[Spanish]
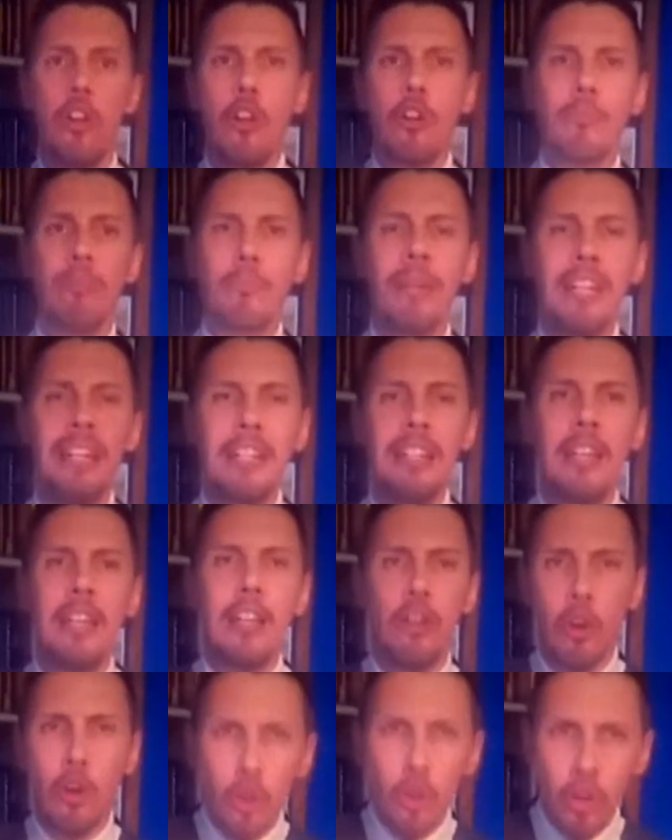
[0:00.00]
Lo
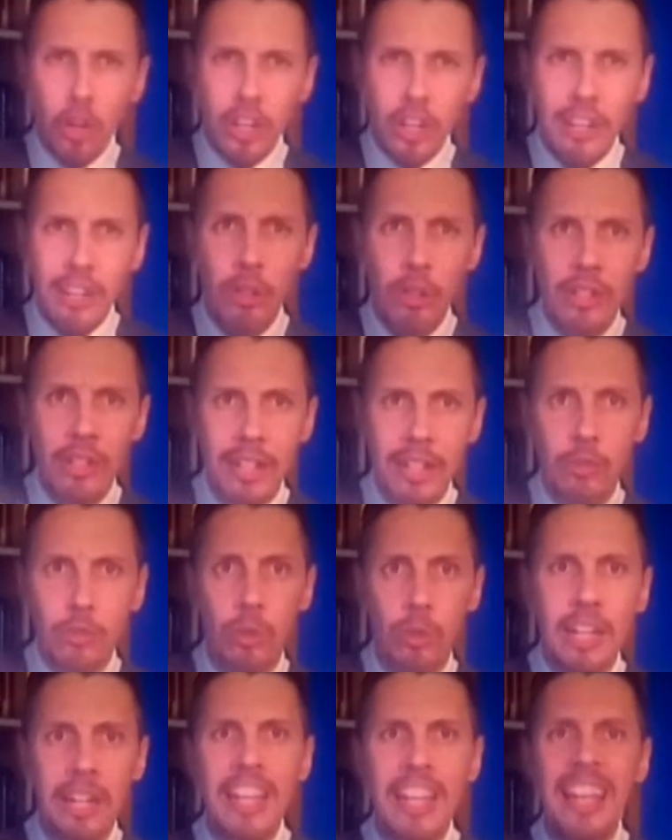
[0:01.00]
normal, lo lógico y
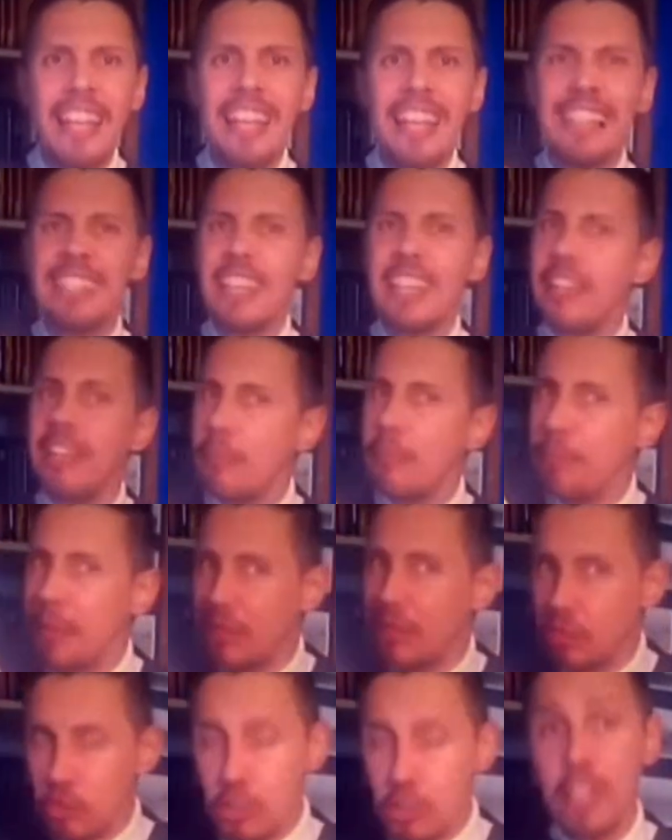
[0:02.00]
lo natural es que cada
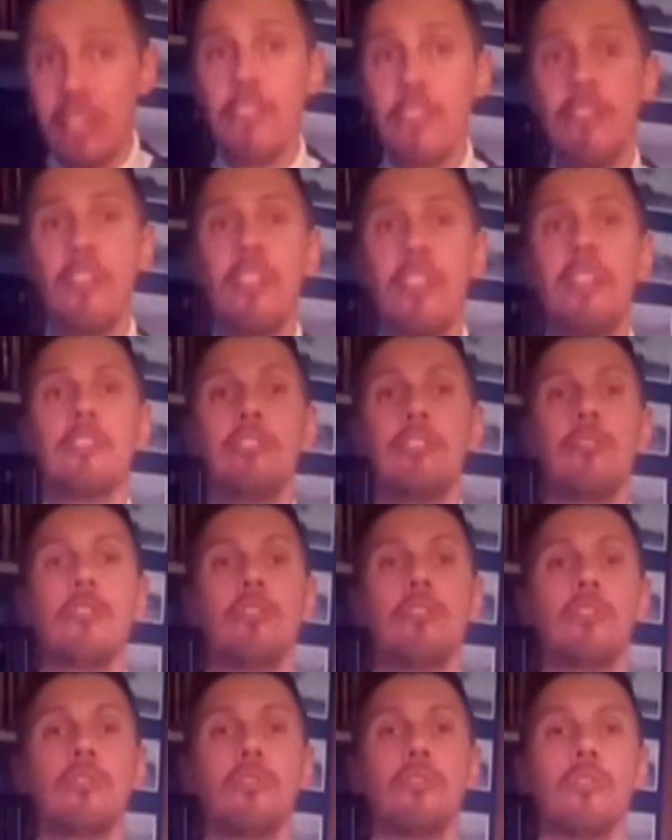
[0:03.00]
persona defienda lo
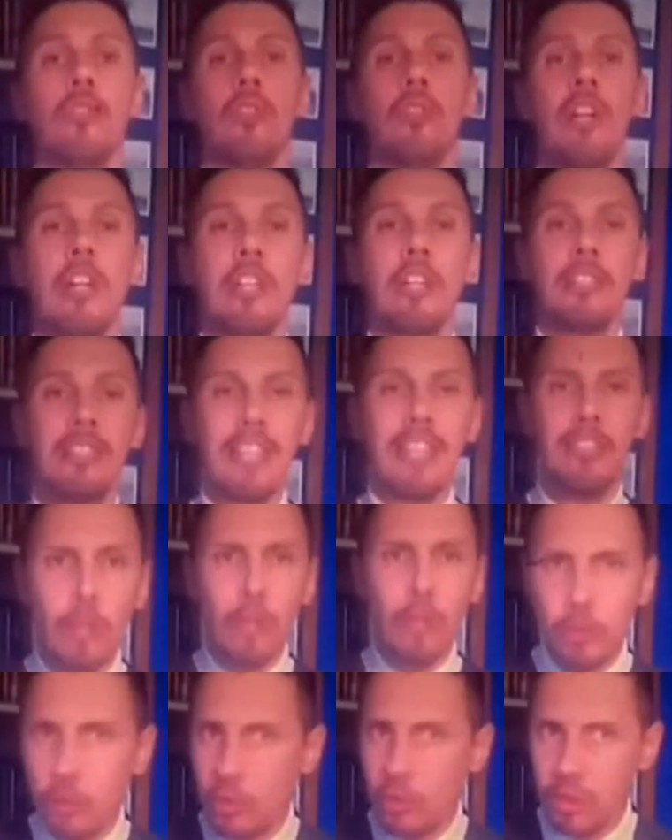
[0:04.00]
suyo. Tanto
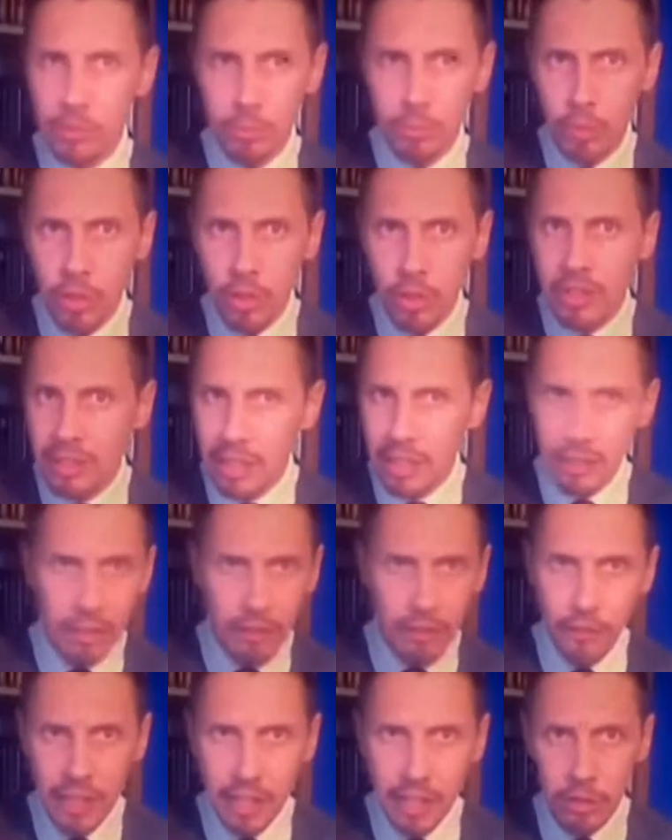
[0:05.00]
altruismo, tanta
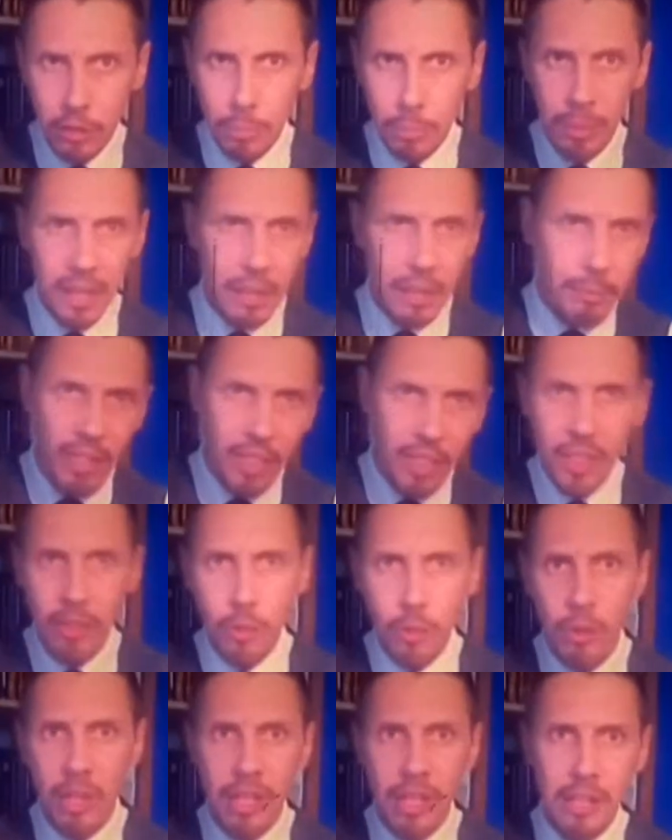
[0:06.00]
filantropía me
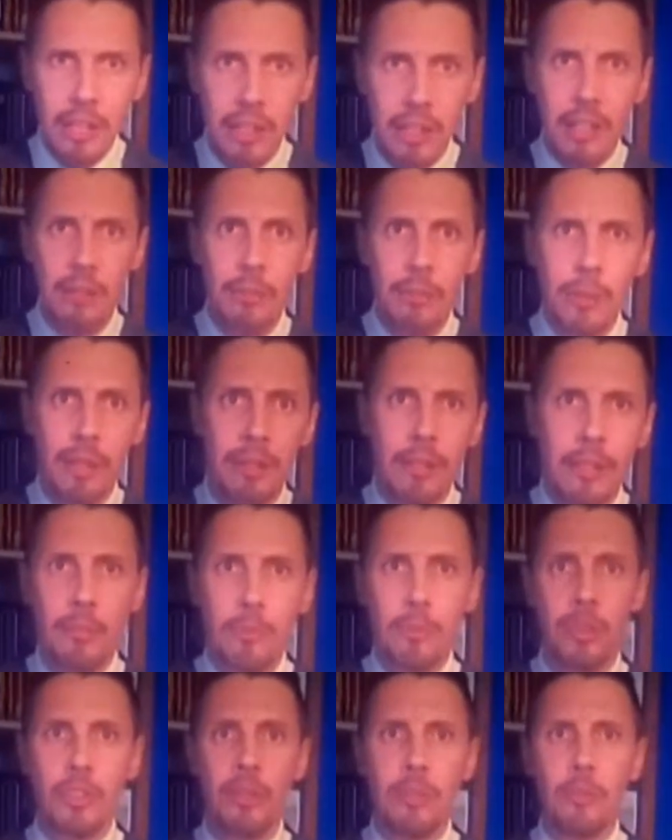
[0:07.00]
hace dudar del verdadero
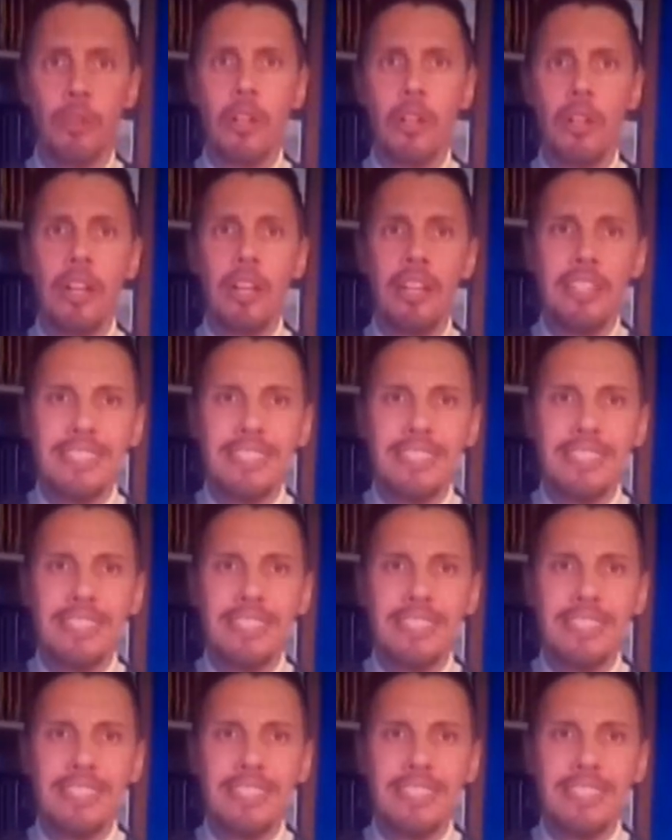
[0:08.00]
motivo.